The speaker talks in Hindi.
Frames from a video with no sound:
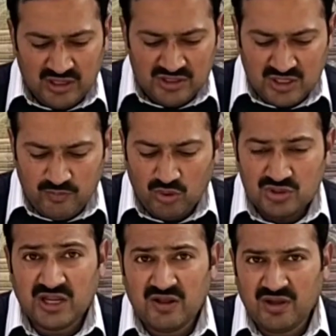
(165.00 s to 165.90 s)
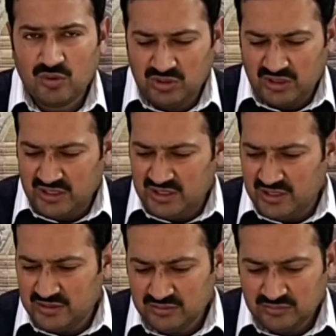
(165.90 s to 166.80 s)
इसकी बहुत ज़्यादा फार उतर रही
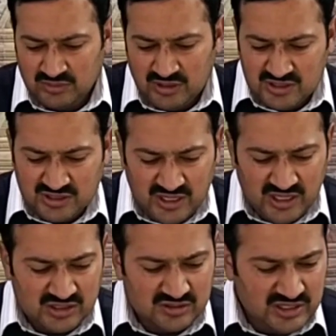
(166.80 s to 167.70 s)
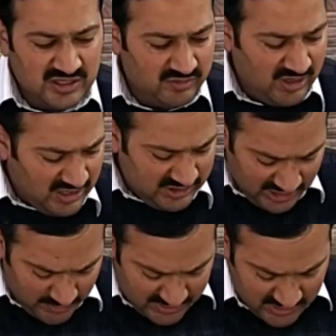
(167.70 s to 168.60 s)
है इसके हेयर से हर
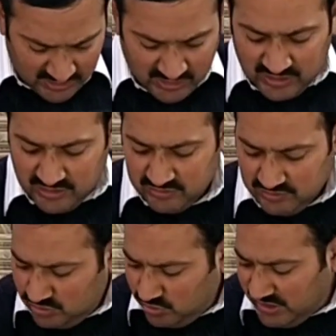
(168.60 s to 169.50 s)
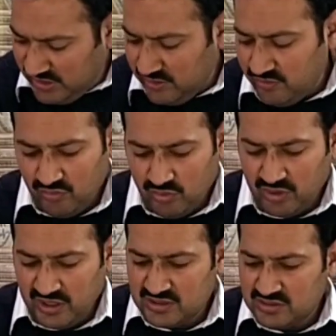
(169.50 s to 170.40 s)
जगह पे जो है वो
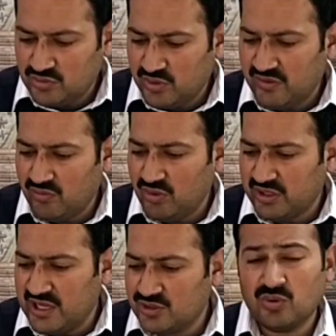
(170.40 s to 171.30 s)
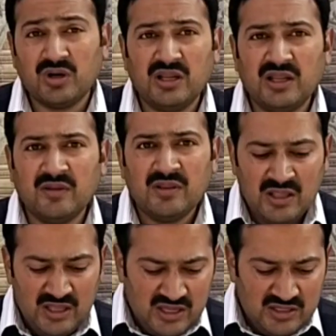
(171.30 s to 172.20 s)
हेयर जो है वो अटैच हो रहे हैं
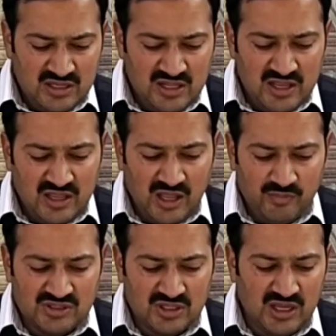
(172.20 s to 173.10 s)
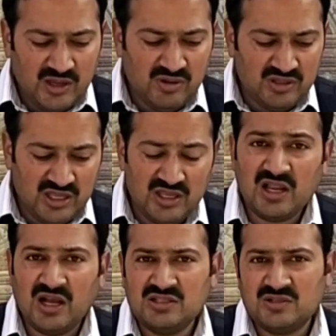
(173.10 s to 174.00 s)
इसलिए हम इसकी अब यही
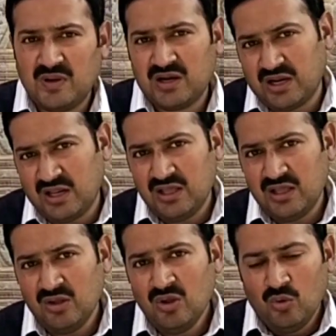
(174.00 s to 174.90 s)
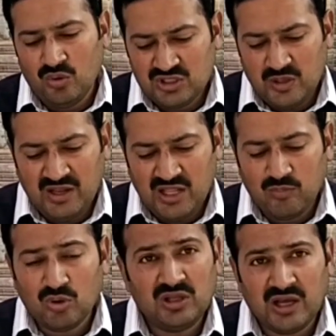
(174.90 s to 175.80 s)
इलाज इसका करेंगे उसके बाद
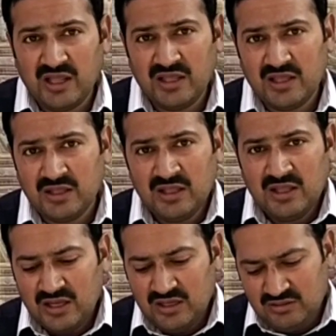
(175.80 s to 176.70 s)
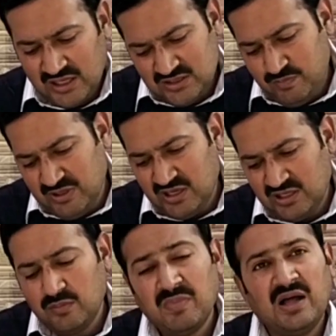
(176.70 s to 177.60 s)
आपको दिखाएंगे कि 10-15
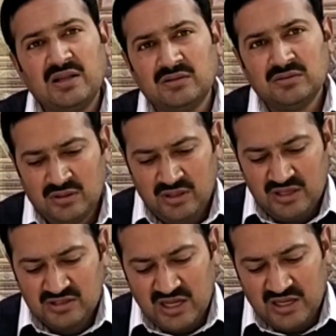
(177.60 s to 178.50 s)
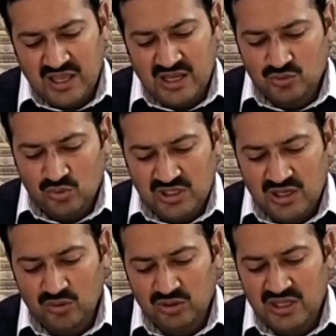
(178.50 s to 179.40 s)
दिन बाद इसका क्या सूरत
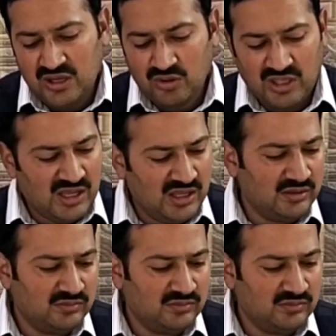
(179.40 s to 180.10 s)
होती है और क्या